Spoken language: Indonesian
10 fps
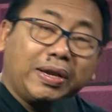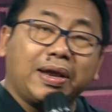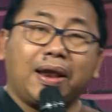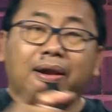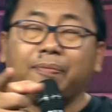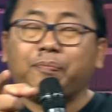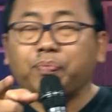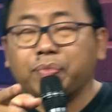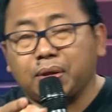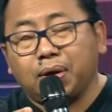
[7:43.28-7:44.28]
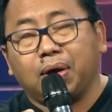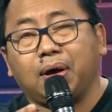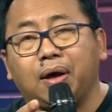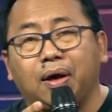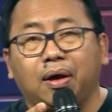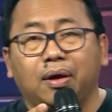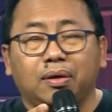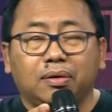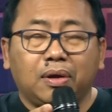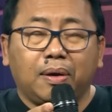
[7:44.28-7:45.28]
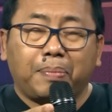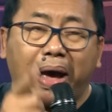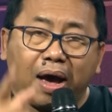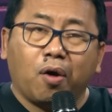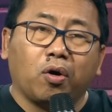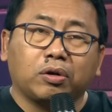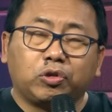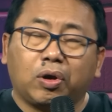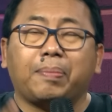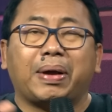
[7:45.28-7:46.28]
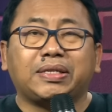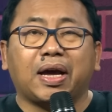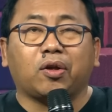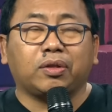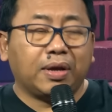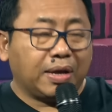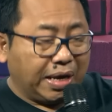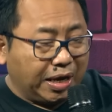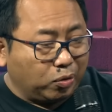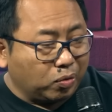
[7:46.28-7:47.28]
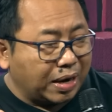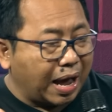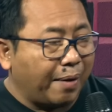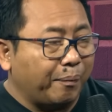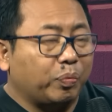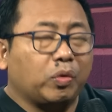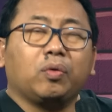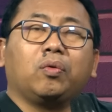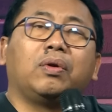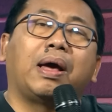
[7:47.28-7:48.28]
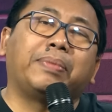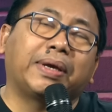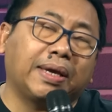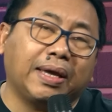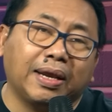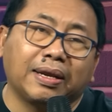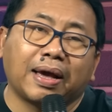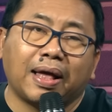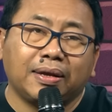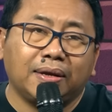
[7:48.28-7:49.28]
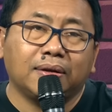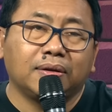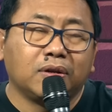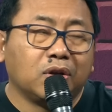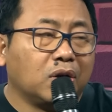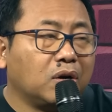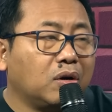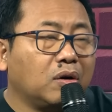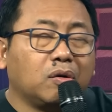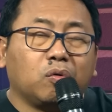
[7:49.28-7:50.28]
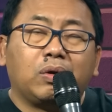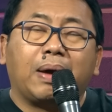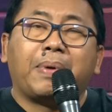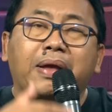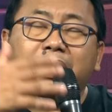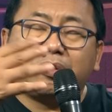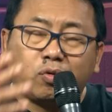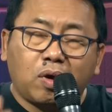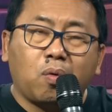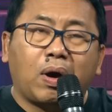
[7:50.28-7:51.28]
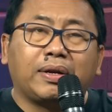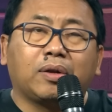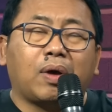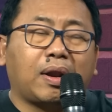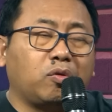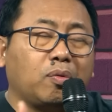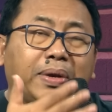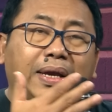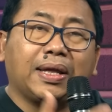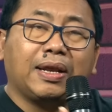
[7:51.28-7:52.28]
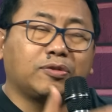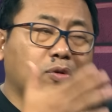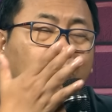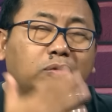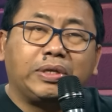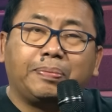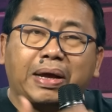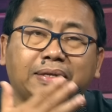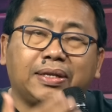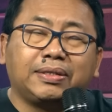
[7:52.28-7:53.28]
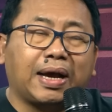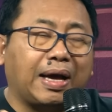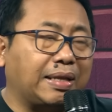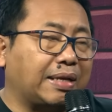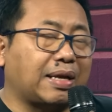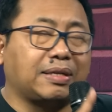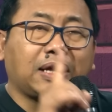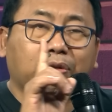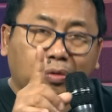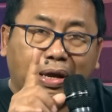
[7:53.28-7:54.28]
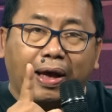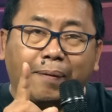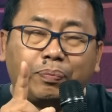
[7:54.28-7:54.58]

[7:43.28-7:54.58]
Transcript: dan uh, Pak Ahok juga Pak Jarot itu udah udah mikirin kali. Udah banyak juga uang dikeluarkan untuk mikirin solusi banjir di Jakarta. Salah satunya